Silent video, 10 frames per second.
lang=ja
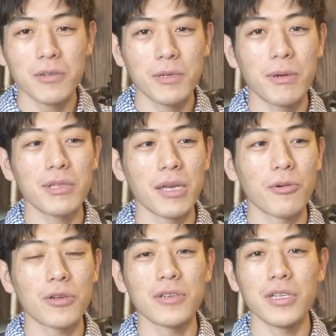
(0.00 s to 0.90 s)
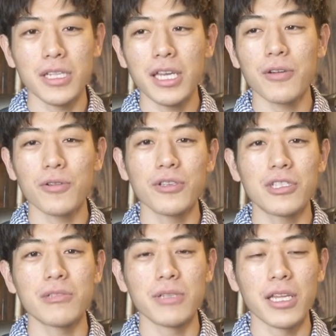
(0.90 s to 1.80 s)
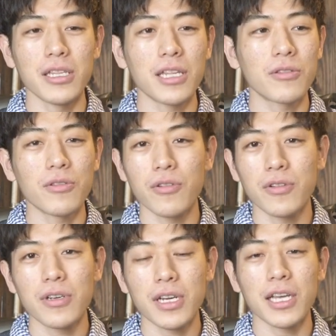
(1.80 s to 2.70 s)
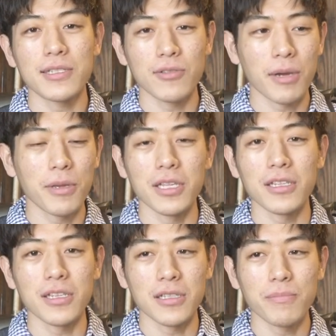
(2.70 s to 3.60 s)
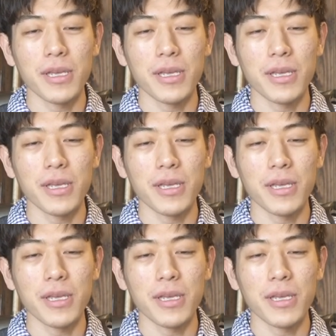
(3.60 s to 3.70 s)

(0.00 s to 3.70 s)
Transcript: 今まで僕ねこう ユーチューブ でネットの開発動画メインだったの、